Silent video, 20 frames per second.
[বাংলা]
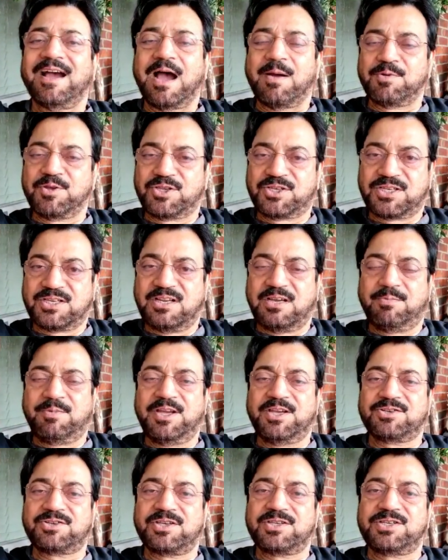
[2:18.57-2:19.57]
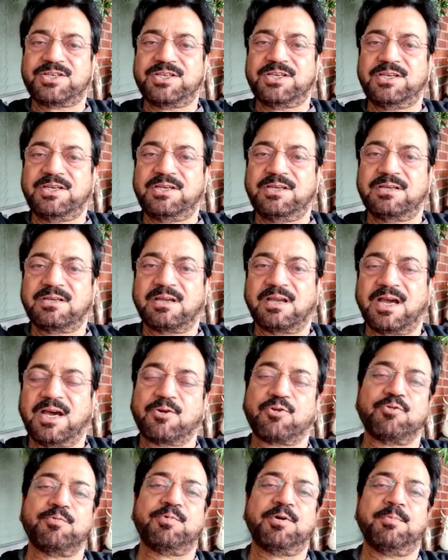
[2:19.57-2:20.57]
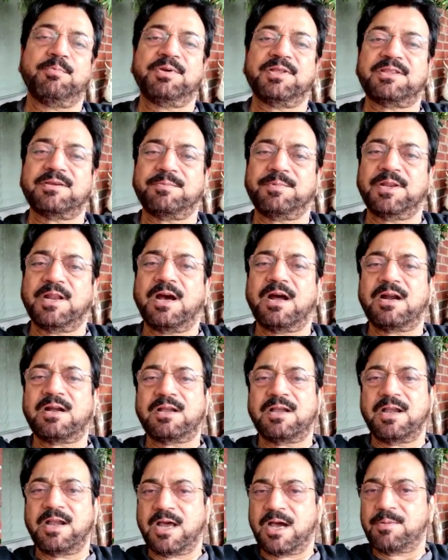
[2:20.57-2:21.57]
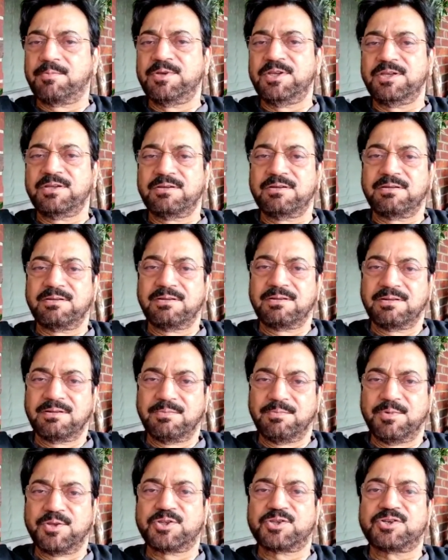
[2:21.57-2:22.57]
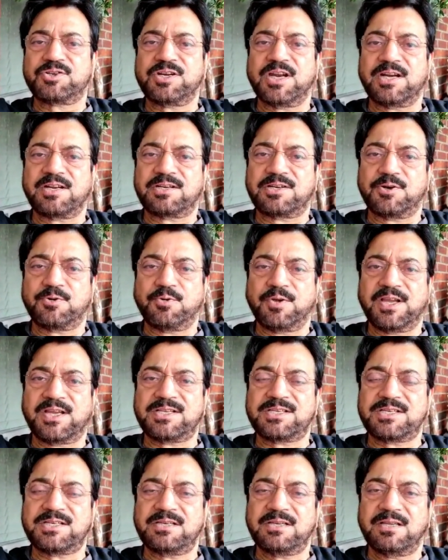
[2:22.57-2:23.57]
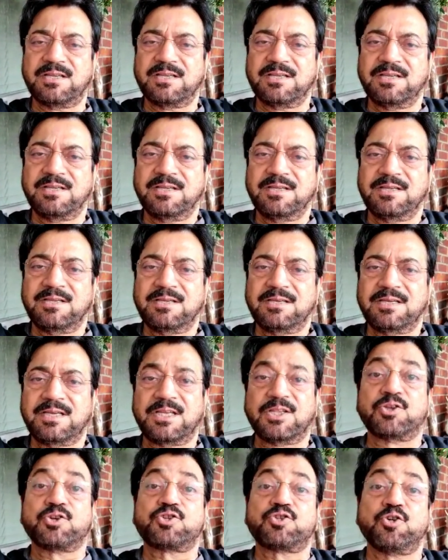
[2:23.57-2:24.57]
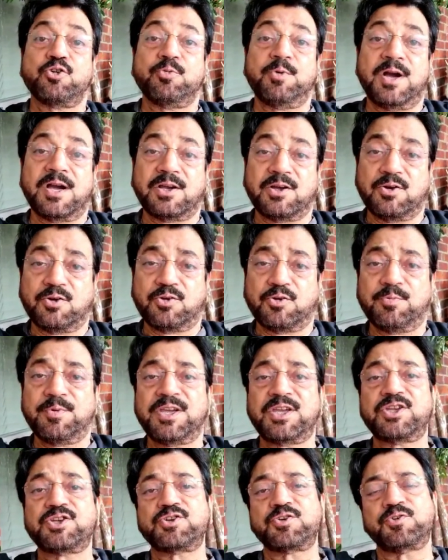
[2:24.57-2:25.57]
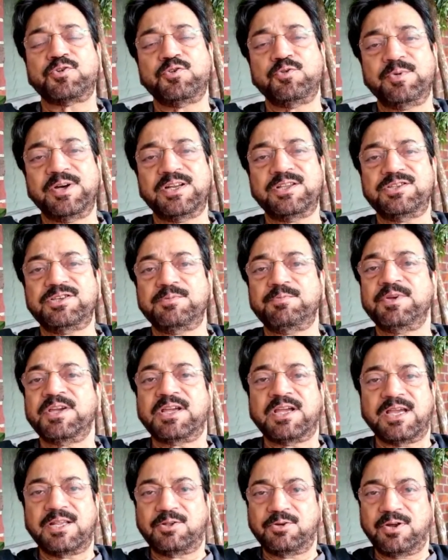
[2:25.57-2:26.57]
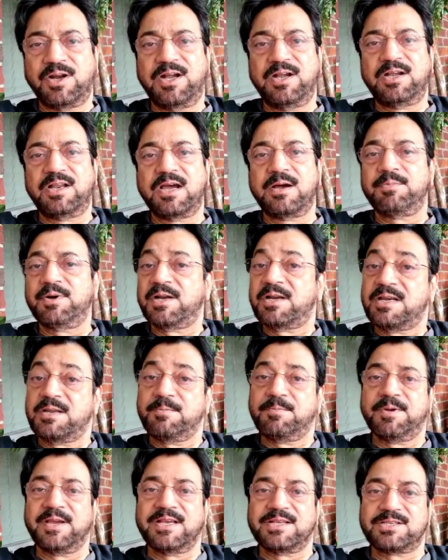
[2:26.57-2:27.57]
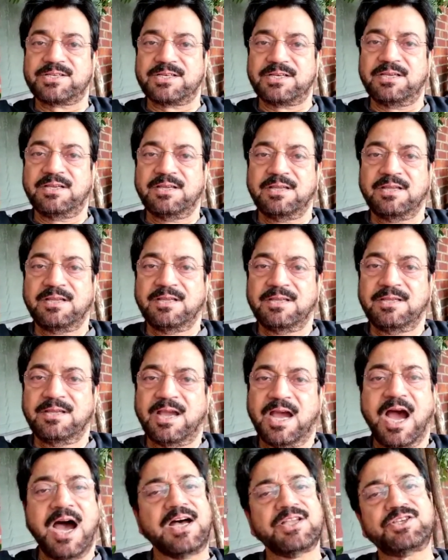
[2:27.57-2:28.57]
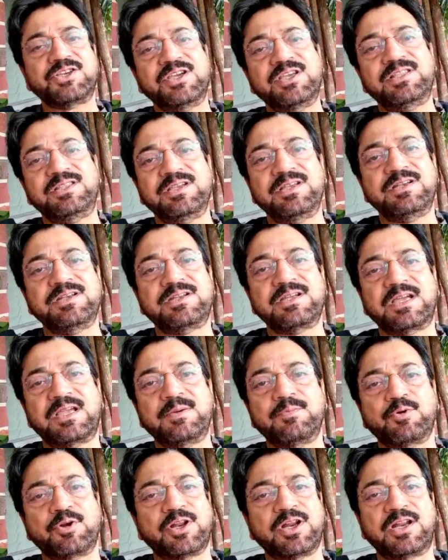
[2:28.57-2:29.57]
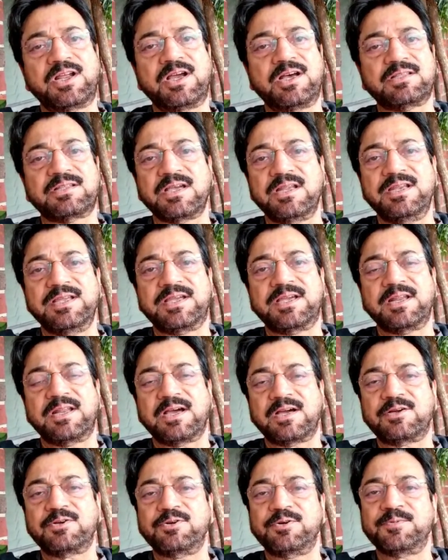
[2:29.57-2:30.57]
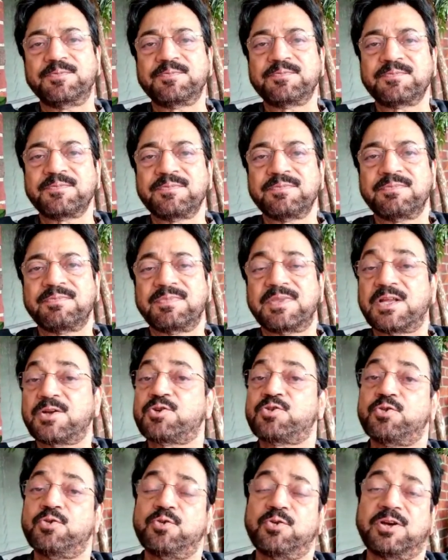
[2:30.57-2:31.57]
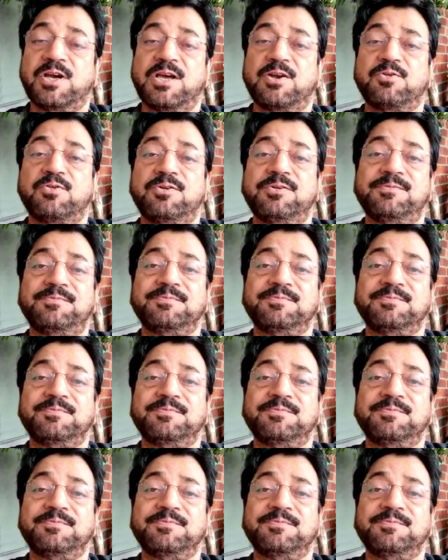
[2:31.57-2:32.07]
আমি সিনেমায় এসেছি আরও বোম্বেতে বিরাট নামি মিউজিক ডাইরেক্টর হয়ে গেছে কিন্তু সৌভাগ্যক্রমে কিশোর কুমারের যে বিখ্যাত গানটা আমার লিপে আছে আজ এই দিনটাকে মনের খাতায় লিখে রাখো তার সুরকারও